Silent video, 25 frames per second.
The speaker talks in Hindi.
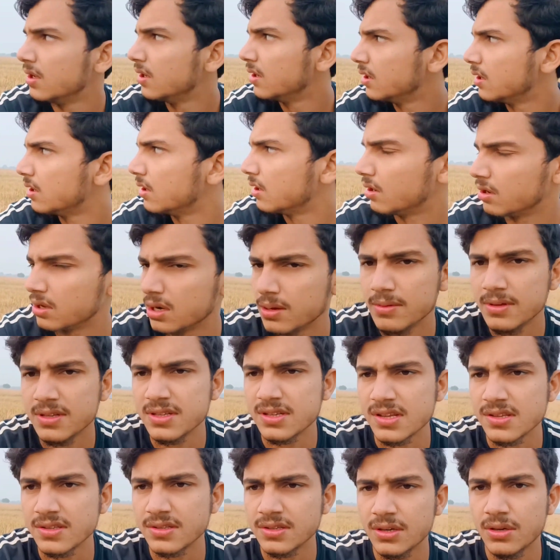और अभी
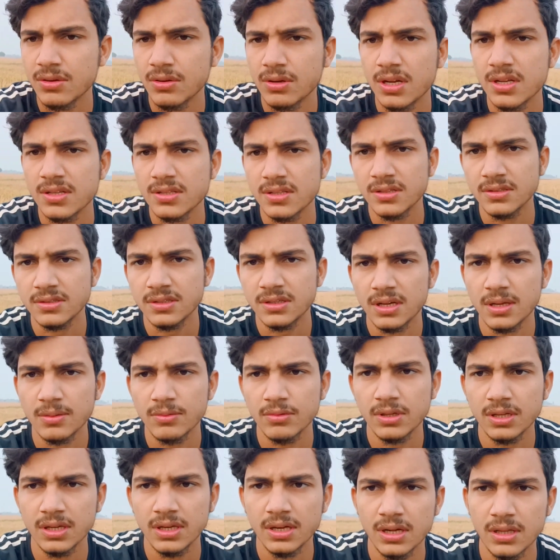सनसेट हो रहा है सनसेट आपको
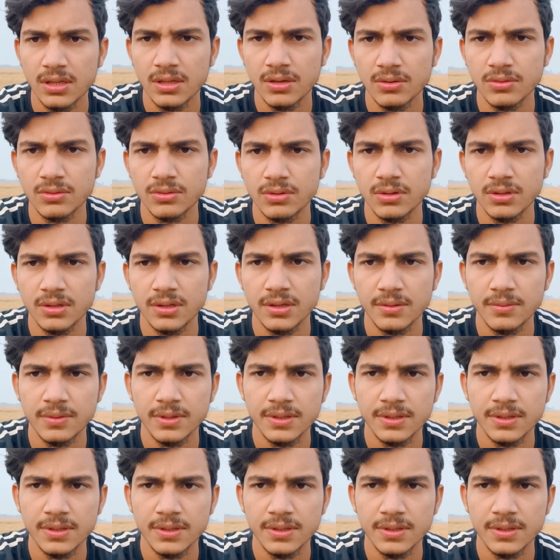दिखा दे रहा हूँ थोड़ी देर में